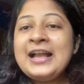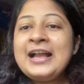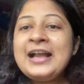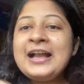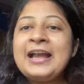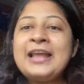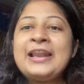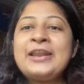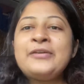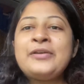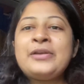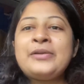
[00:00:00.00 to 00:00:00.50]

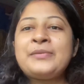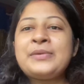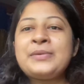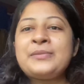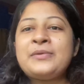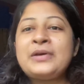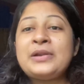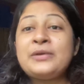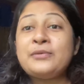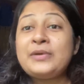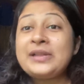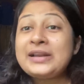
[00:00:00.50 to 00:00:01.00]
হ্যালো
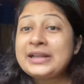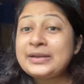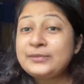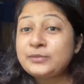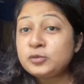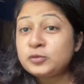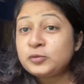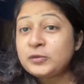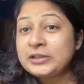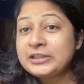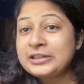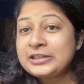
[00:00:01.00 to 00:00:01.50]
এভরিওয়ান ওয়েলকাম
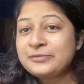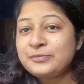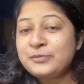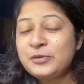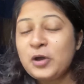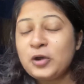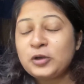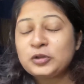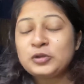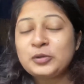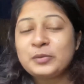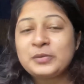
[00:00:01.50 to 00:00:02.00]
টু সতিস
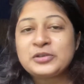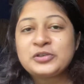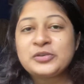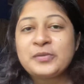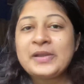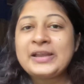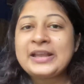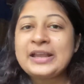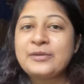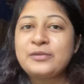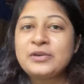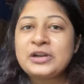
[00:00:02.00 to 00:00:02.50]
ব্লগ তোমরা
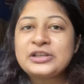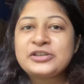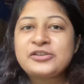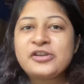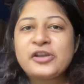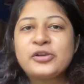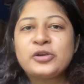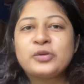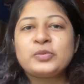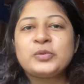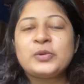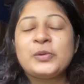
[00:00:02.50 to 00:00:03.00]
সবাই কেমন আছো
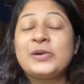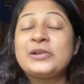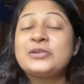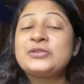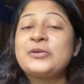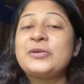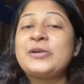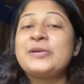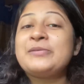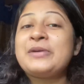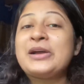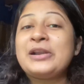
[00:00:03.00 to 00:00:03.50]
আই হোপ তোমরা
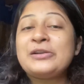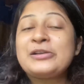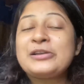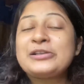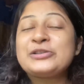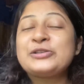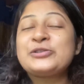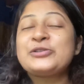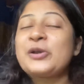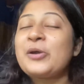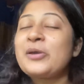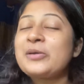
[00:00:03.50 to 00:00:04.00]
সবাই ভালো
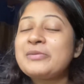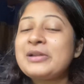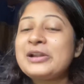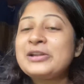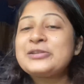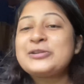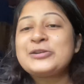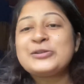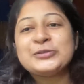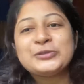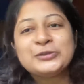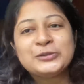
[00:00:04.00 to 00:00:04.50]
আছো সবাই
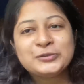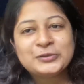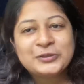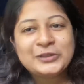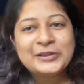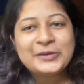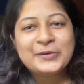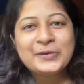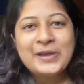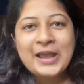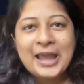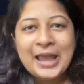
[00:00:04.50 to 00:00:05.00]
ভালো থেকো সুস্থ
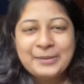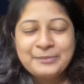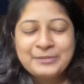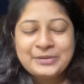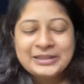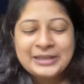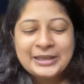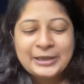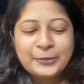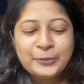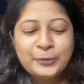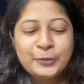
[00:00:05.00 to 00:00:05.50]
থেকো
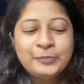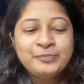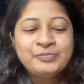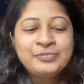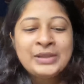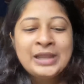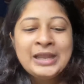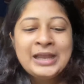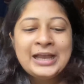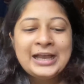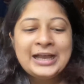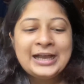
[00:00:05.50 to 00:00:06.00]
হ্যাপি থেকো
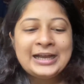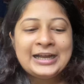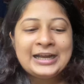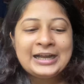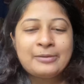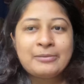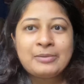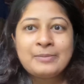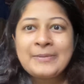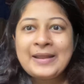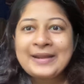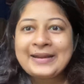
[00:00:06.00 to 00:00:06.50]
আর
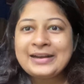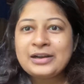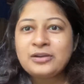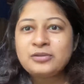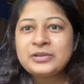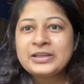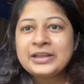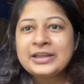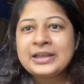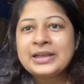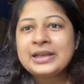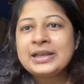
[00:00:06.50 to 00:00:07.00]
আমার
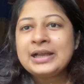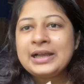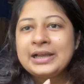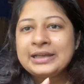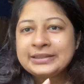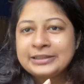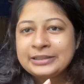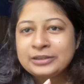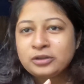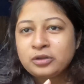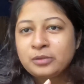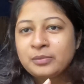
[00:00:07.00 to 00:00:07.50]
ব্যাকগ্রাউন্ড দেখে
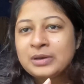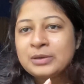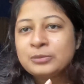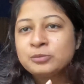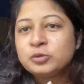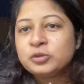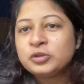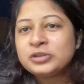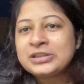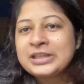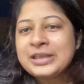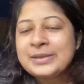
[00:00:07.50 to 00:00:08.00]
আই থিঙ্ক তোমরা
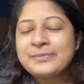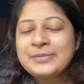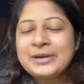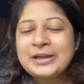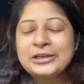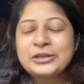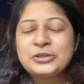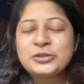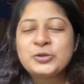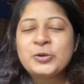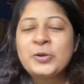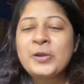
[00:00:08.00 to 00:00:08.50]
বুঝতেই
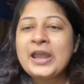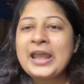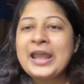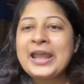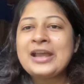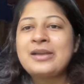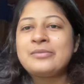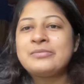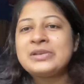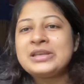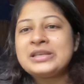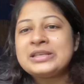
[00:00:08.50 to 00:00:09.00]
পারছো
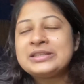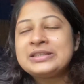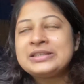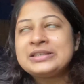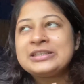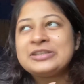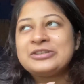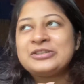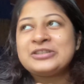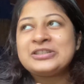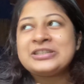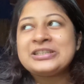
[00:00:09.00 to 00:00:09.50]
হ্যাঁ আমি
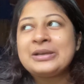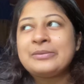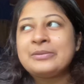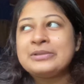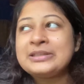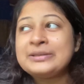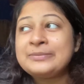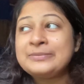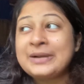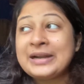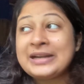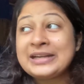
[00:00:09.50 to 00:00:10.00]
এসেছি হচ্ছে
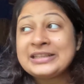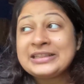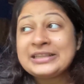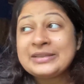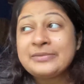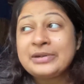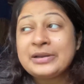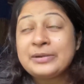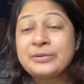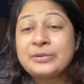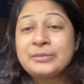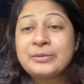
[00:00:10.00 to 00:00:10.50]
আমাদের বাড়িতে
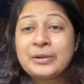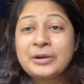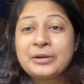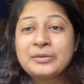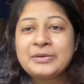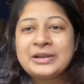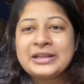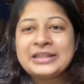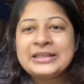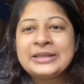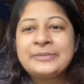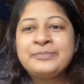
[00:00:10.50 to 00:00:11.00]
মানে আমার
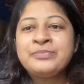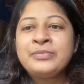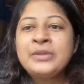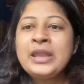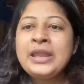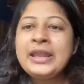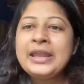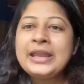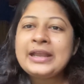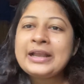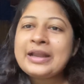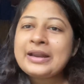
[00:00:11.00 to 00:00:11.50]
বাবার বাড়িতে
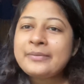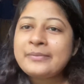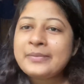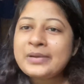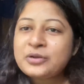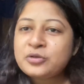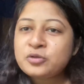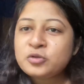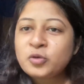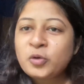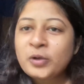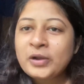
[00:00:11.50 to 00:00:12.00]
এখানে আমি
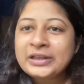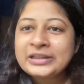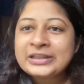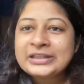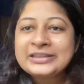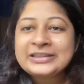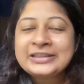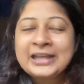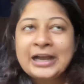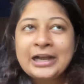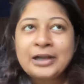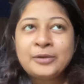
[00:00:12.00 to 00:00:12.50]
এখন
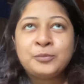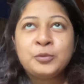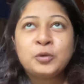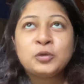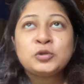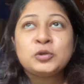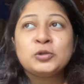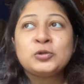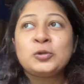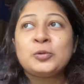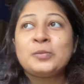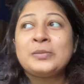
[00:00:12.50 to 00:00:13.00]
কয়েকদিন থাকবো
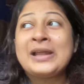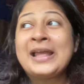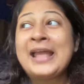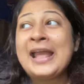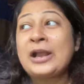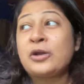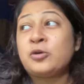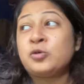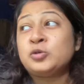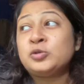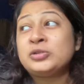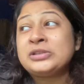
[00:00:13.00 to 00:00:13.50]
তো তোমরা
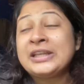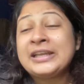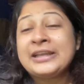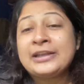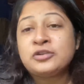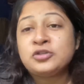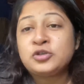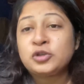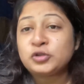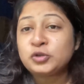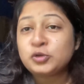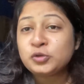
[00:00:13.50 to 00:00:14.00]
এখন
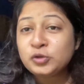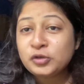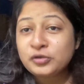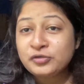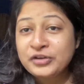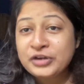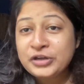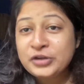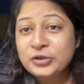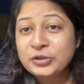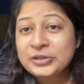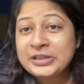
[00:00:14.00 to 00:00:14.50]
থেকে যতগুলো
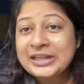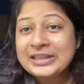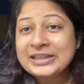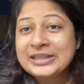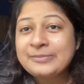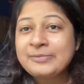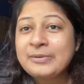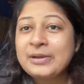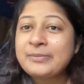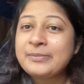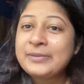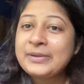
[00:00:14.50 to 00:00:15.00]
ভিডিও
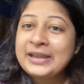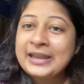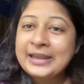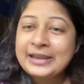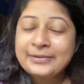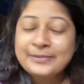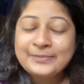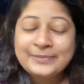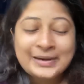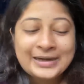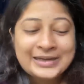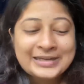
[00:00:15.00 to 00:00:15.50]
দেখতে পাবে
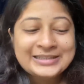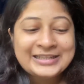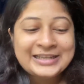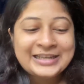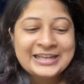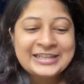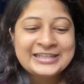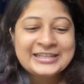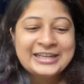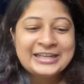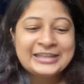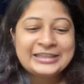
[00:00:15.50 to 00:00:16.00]
এই বাড়ি
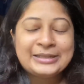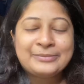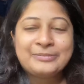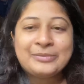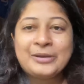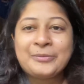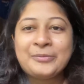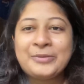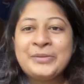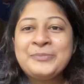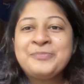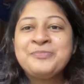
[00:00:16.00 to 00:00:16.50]
থেকেই দেখতে
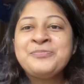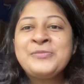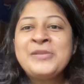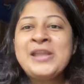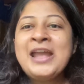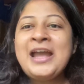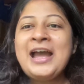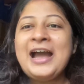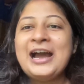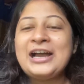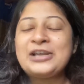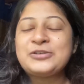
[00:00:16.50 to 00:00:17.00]
পাবে
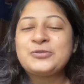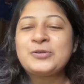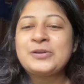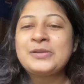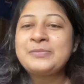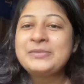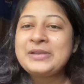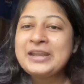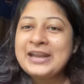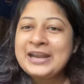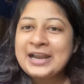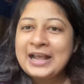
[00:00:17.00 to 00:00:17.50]
আসলে
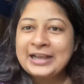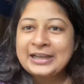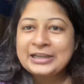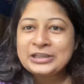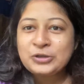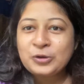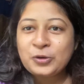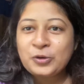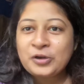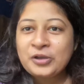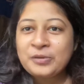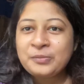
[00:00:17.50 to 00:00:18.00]
বিয়ের আগে
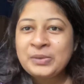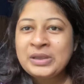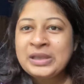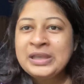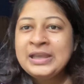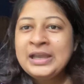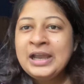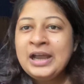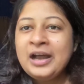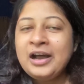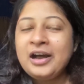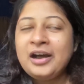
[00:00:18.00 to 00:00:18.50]
যখন আমি
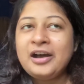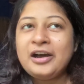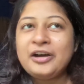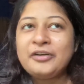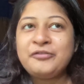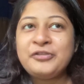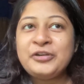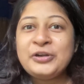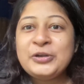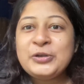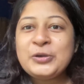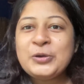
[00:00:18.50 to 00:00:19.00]

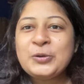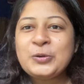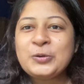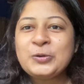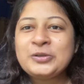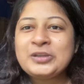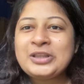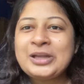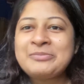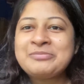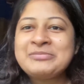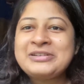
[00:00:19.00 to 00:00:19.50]
ভিডিও
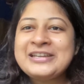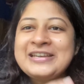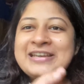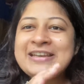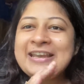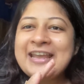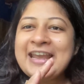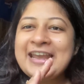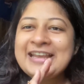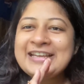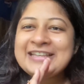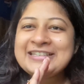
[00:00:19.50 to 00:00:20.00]
করতাম ঠিক
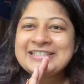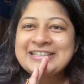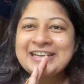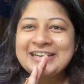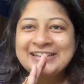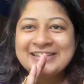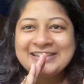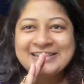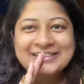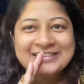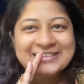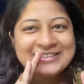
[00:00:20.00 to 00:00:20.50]
এই
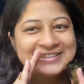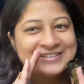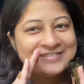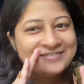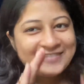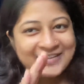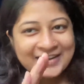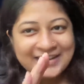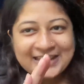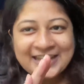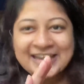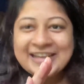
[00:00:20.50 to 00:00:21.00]
জানলাতে
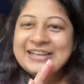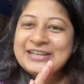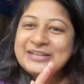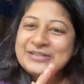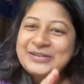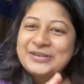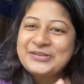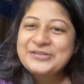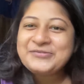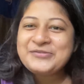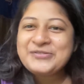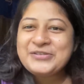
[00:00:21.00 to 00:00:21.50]
রেখেই
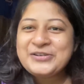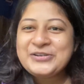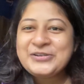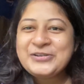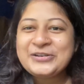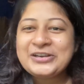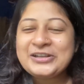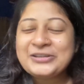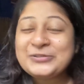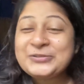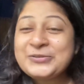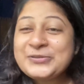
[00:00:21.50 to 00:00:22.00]
কিন্তু আমি
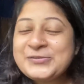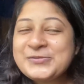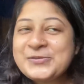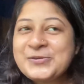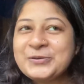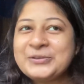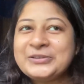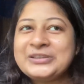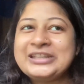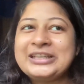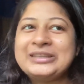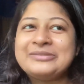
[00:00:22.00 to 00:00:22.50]
ভিডিওটা শ্যুট
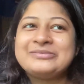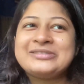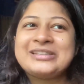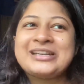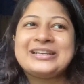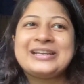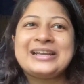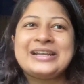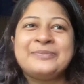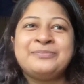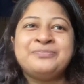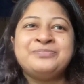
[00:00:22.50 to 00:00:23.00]
করতাম
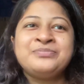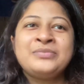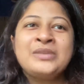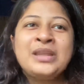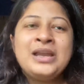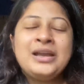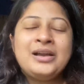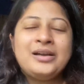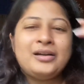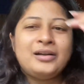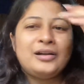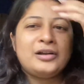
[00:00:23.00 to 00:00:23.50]
যেটা
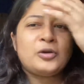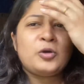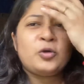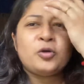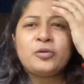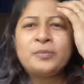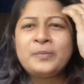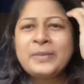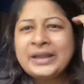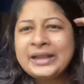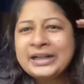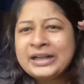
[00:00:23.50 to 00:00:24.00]

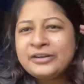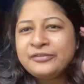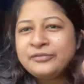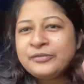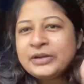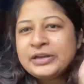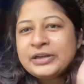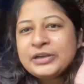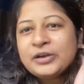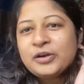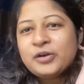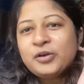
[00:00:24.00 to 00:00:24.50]
কোনো মেকআপ
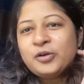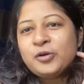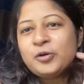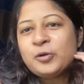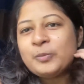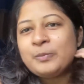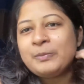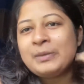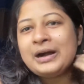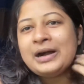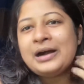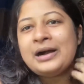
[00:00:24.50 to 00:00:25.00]
ভিডিও হোক
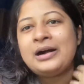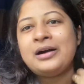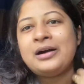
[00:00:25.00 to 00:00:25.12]
বা